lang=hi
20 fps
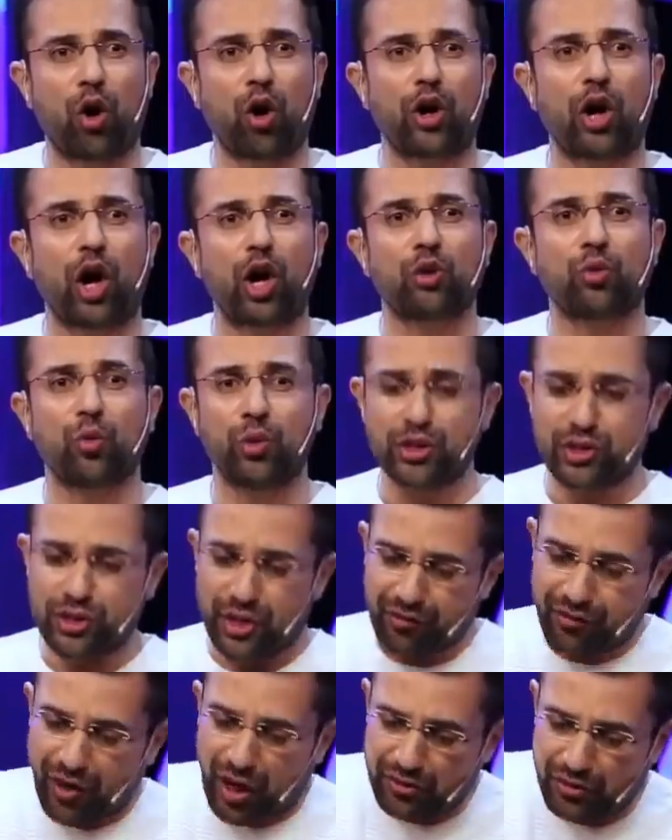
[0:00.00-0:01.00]
और हर कोई
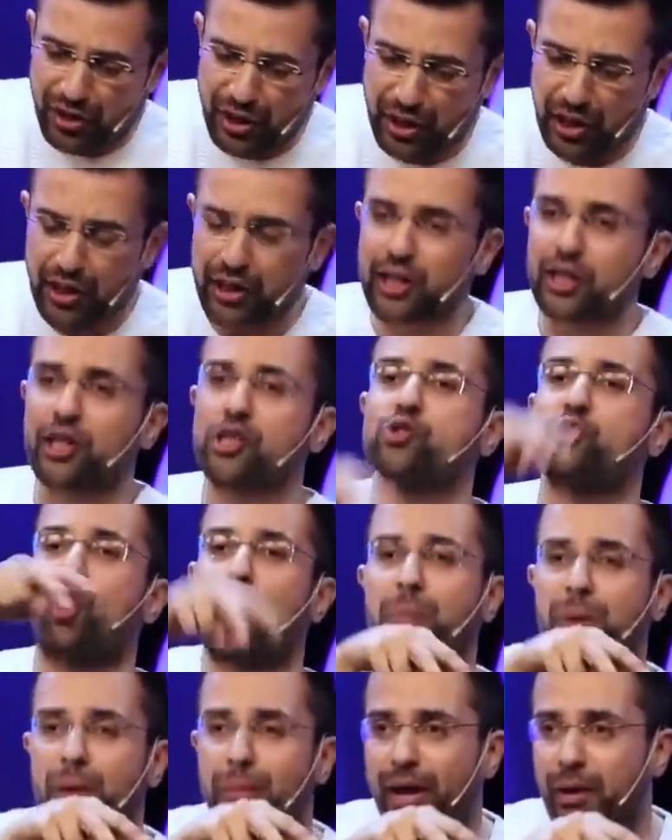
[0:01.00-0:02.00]
सिर्फ वहां से निकल करके
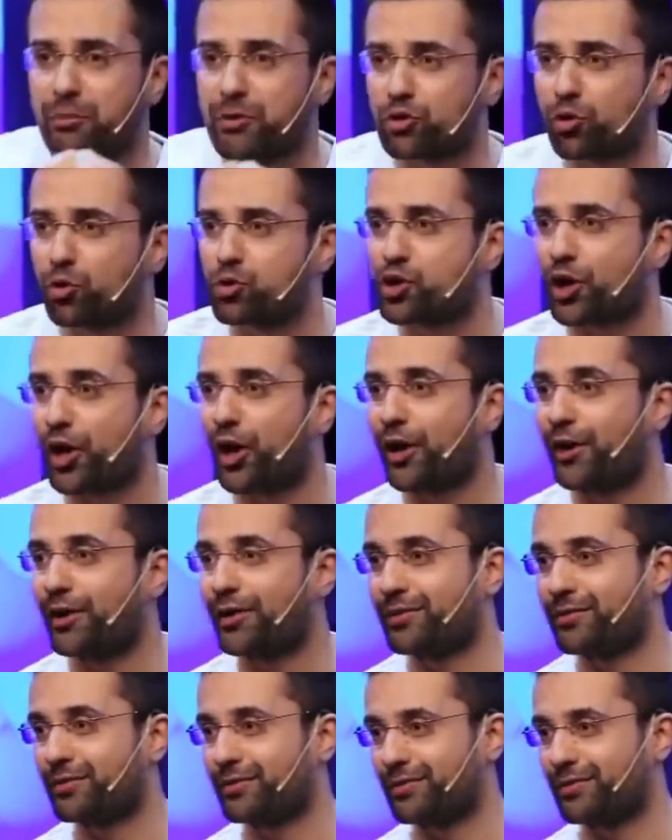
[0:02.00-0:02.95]
जॉब के बारे में सोच रहा है